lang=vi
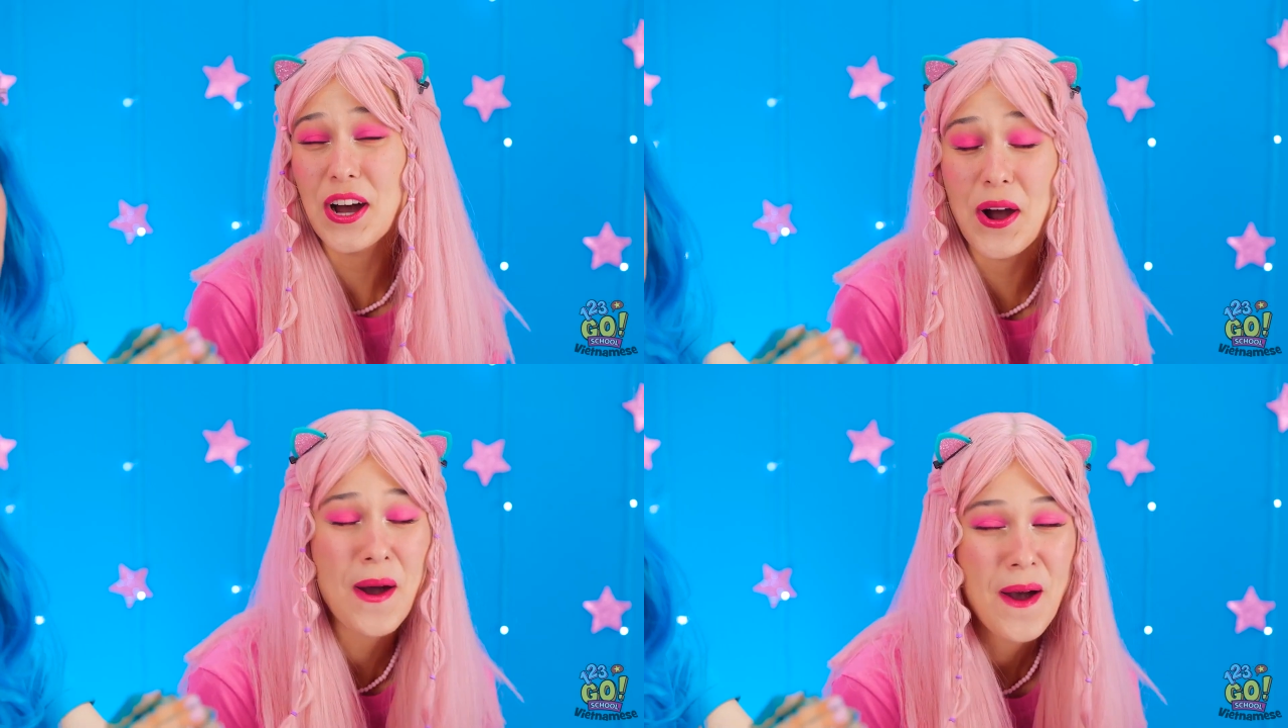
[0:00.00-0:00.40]

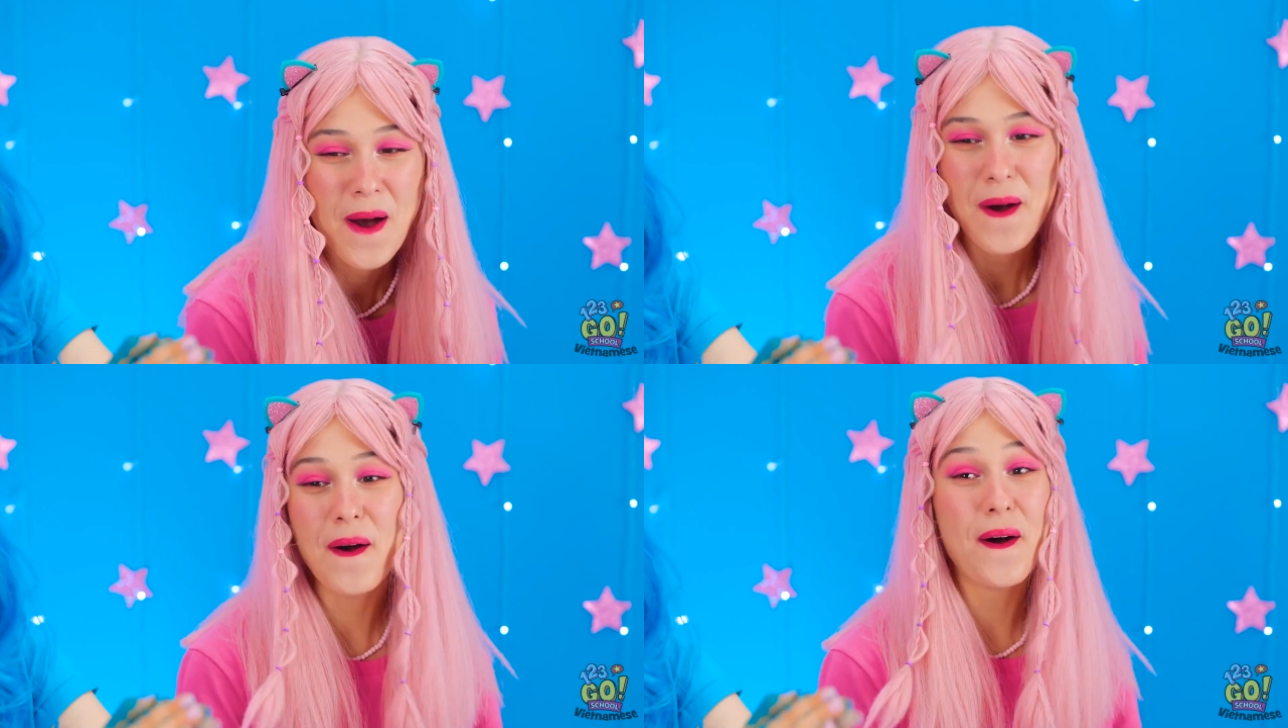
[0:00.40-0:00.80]
trời đất
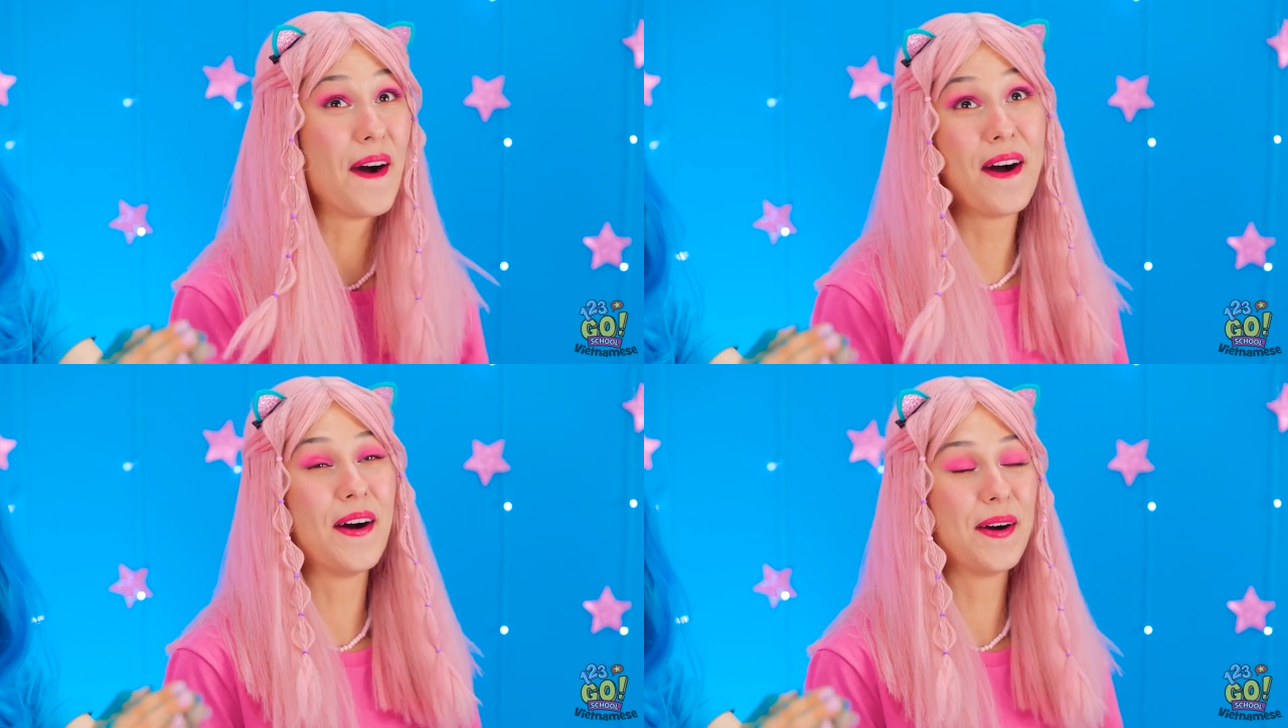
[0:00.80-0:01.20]
ạ, à,
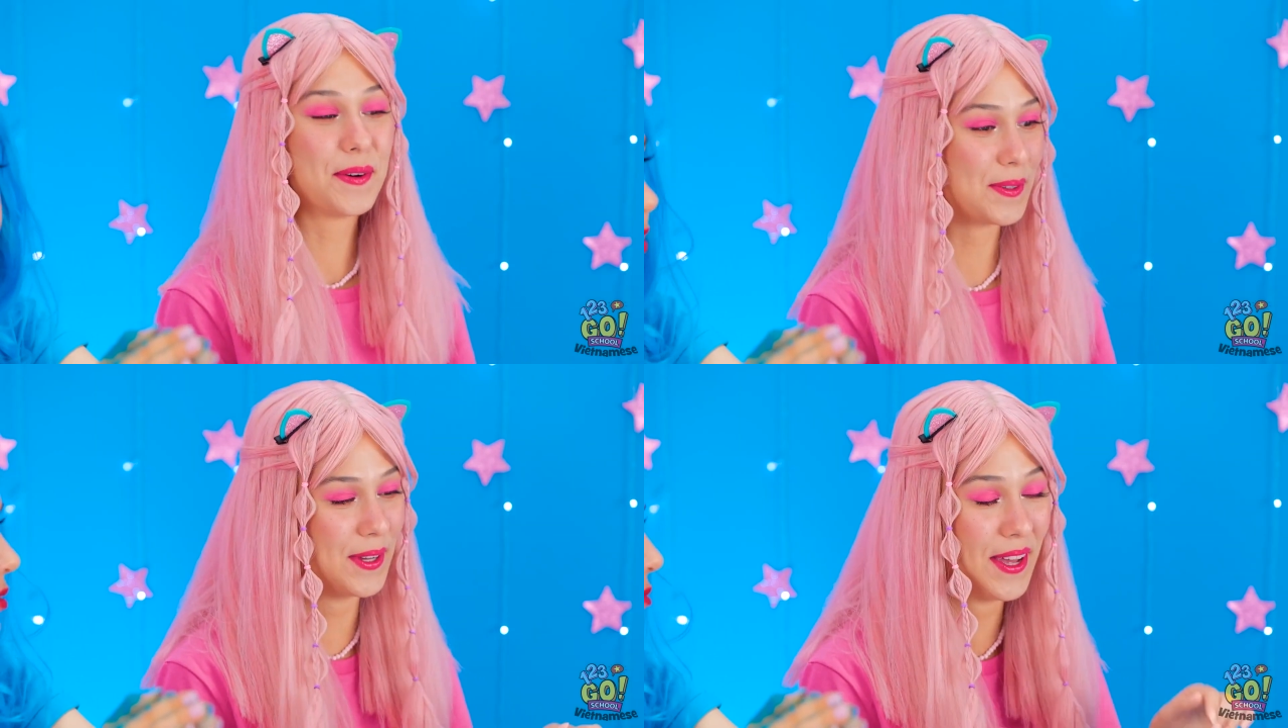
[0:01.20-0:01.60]
không phải
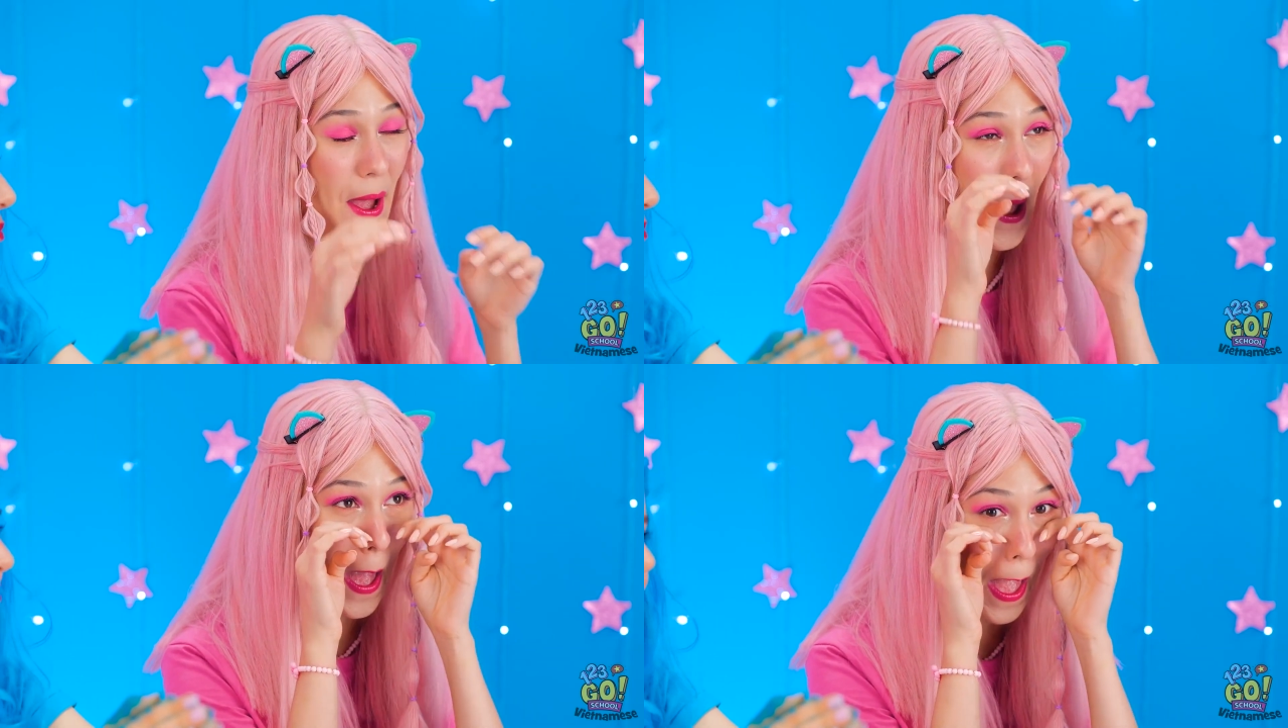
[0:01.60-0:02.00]
kem dưỡng
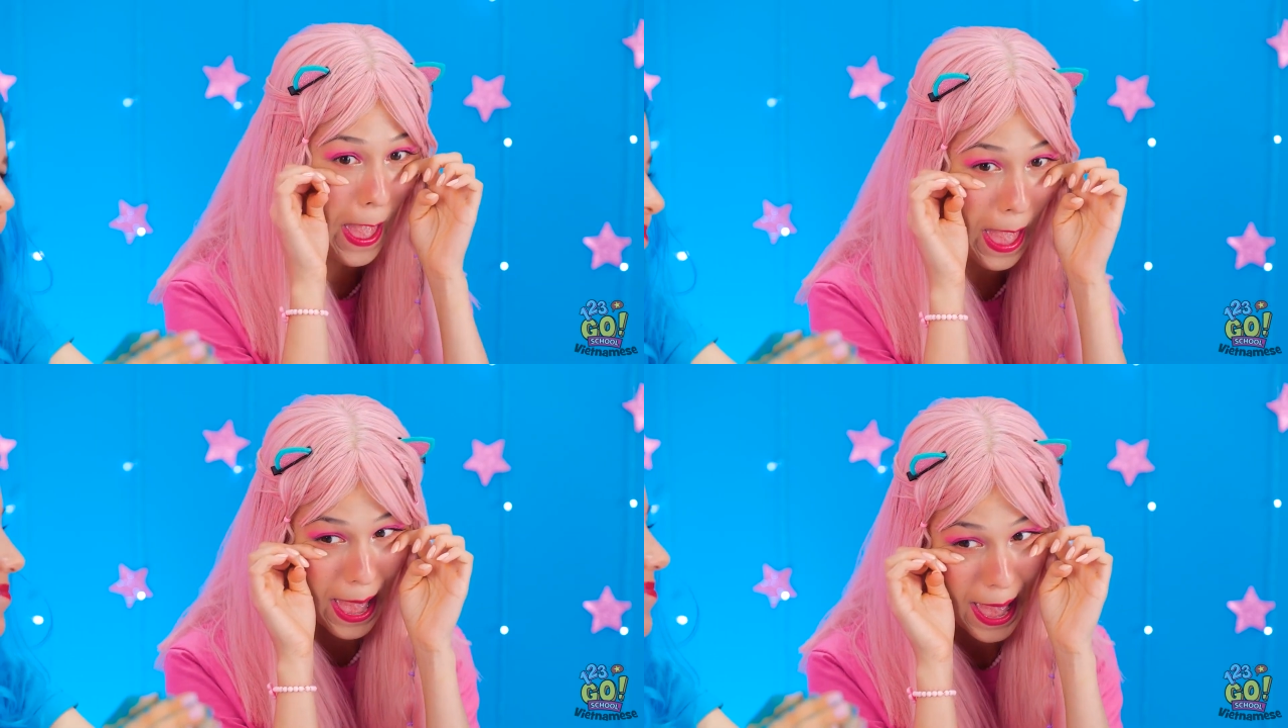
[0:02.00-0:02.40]
đâu.
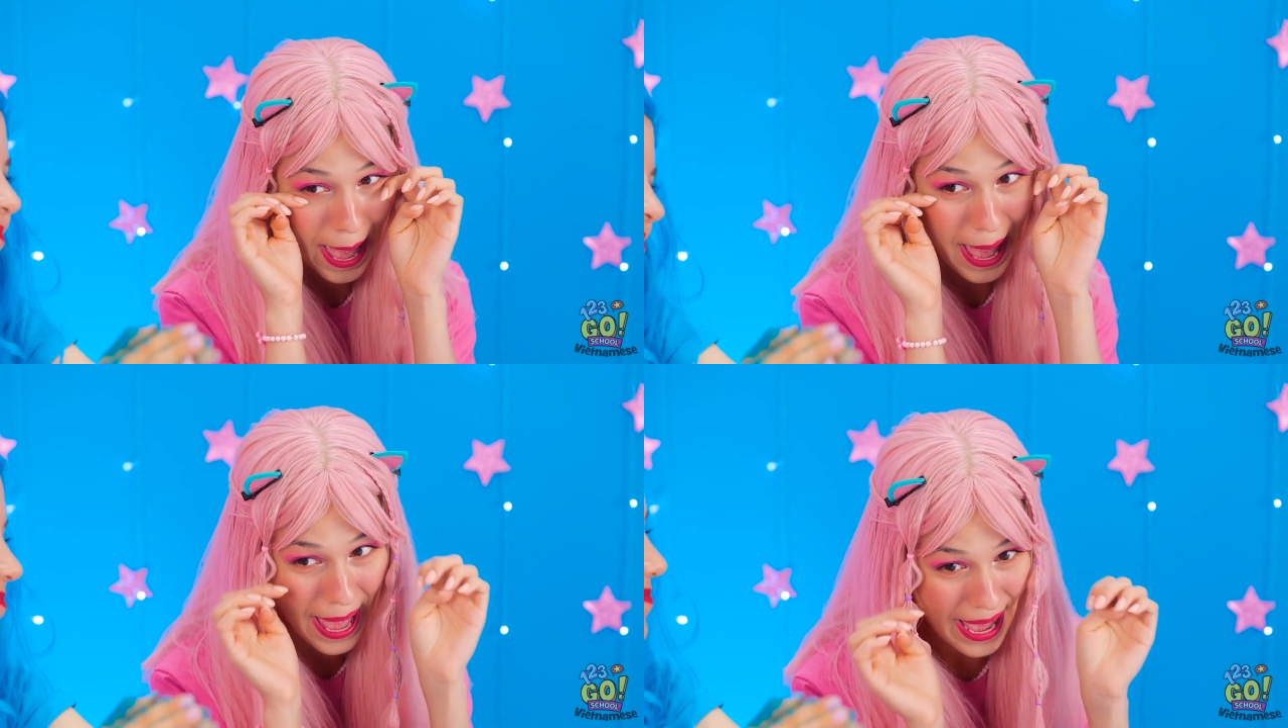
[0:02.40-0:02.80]

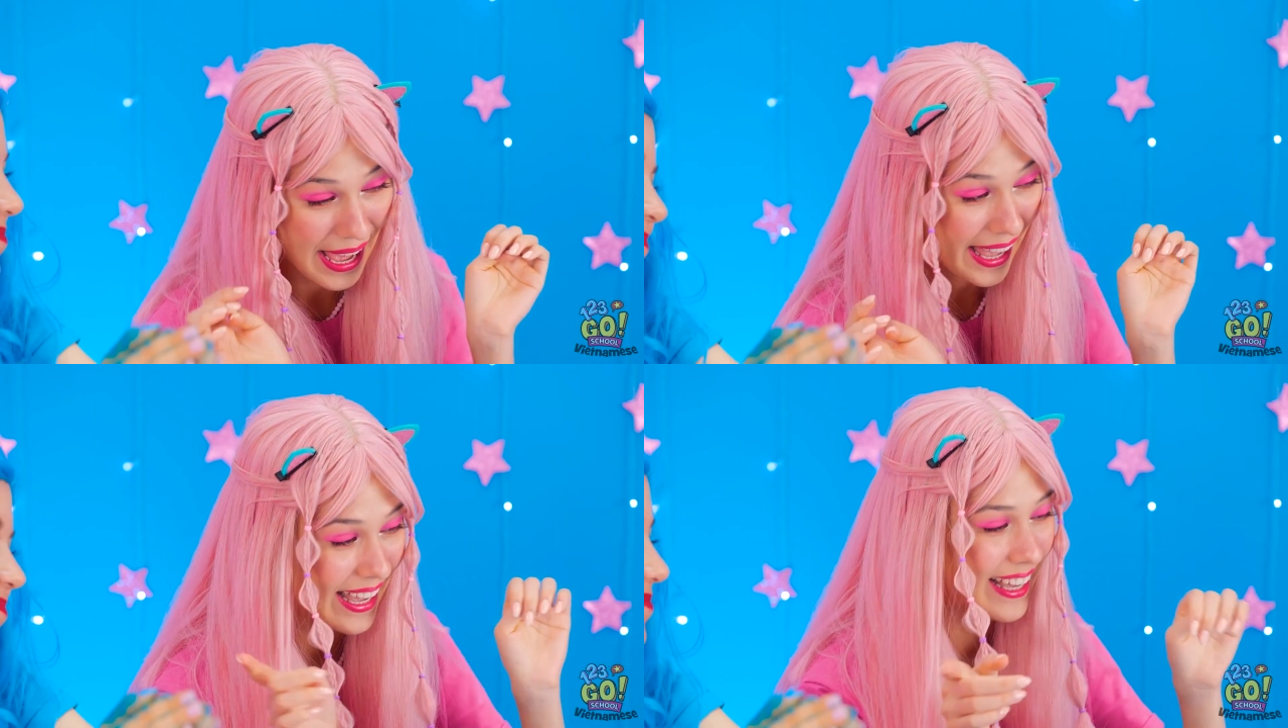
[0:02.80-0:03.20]
Đúng là
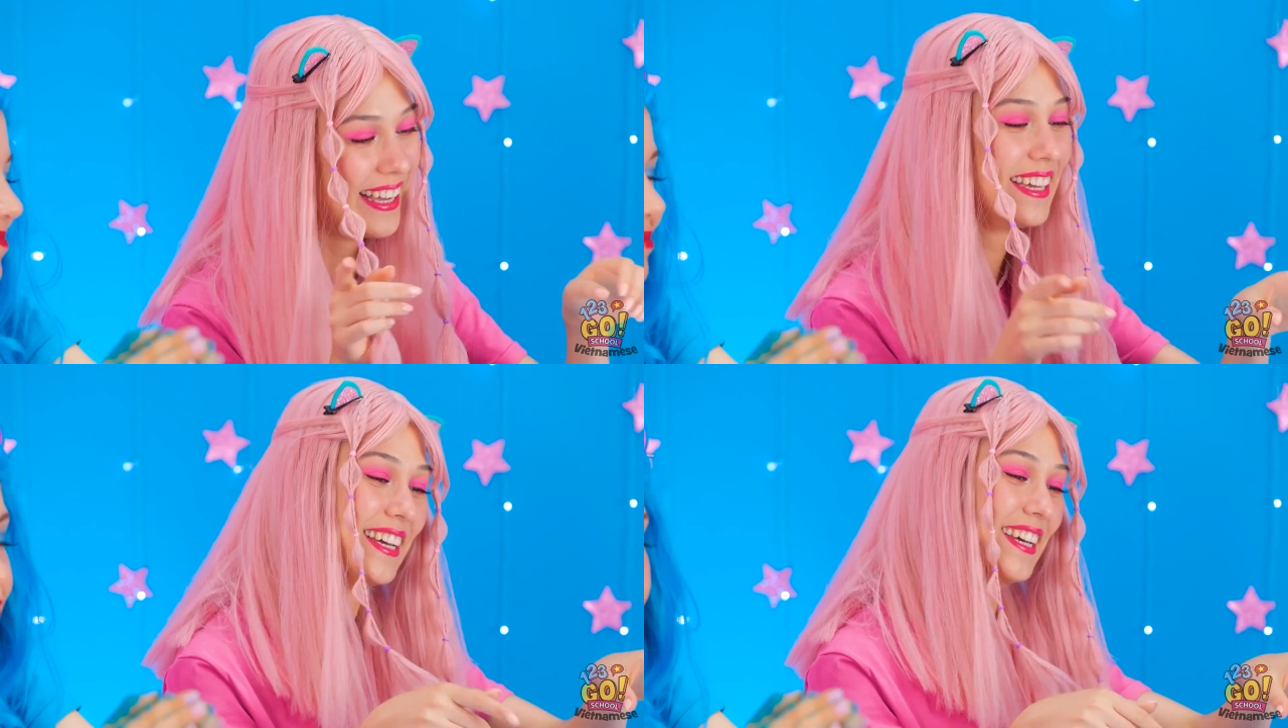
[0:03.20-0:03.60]
buồn
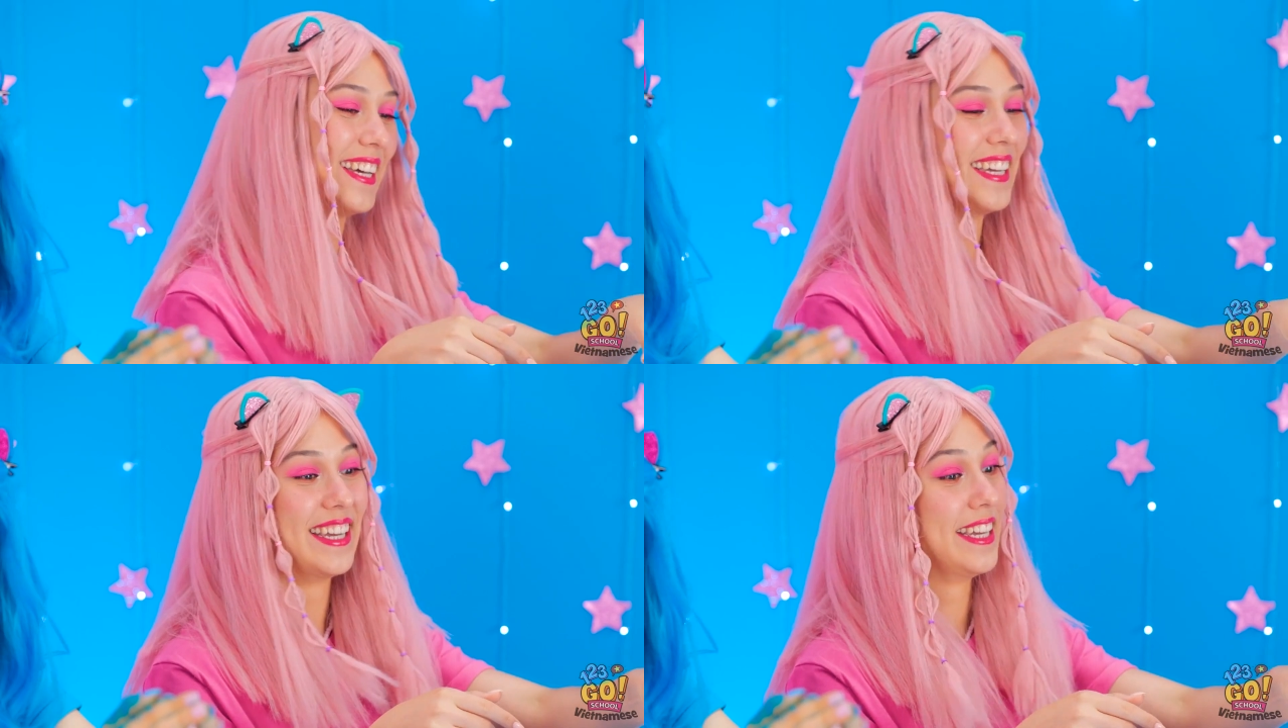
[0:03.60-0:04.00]
cười thật
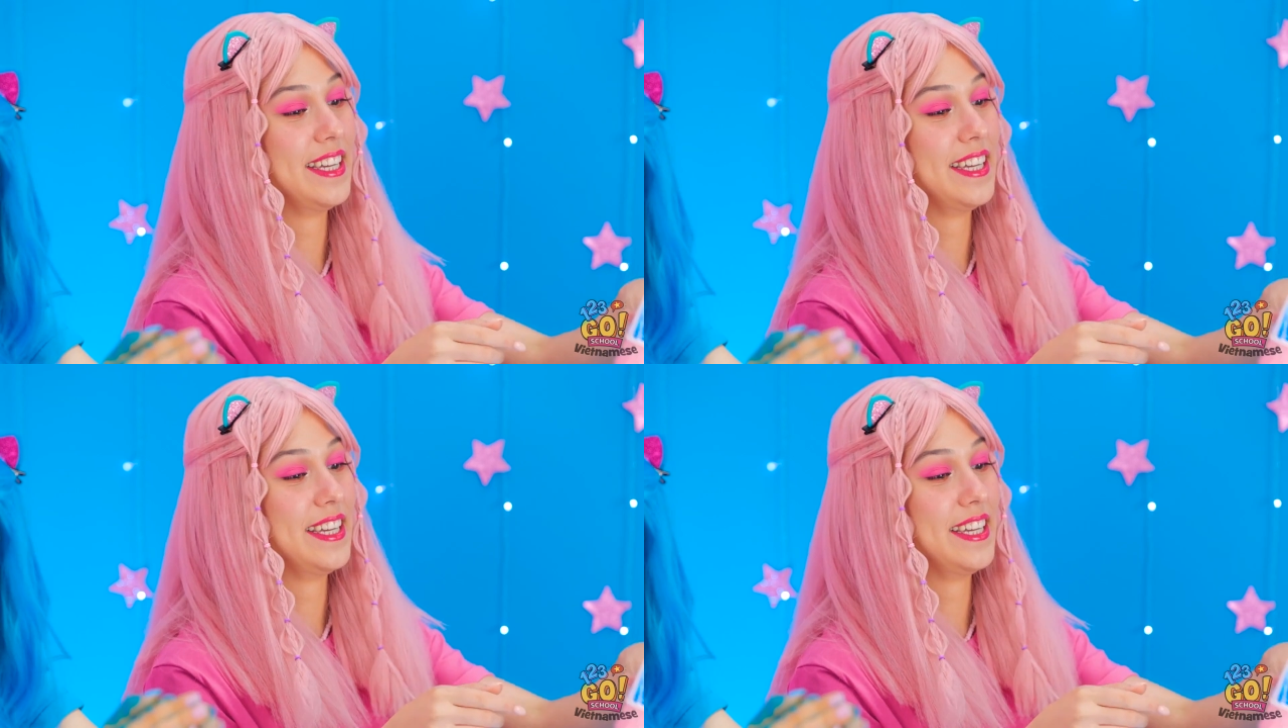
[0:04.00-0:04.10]
đấy.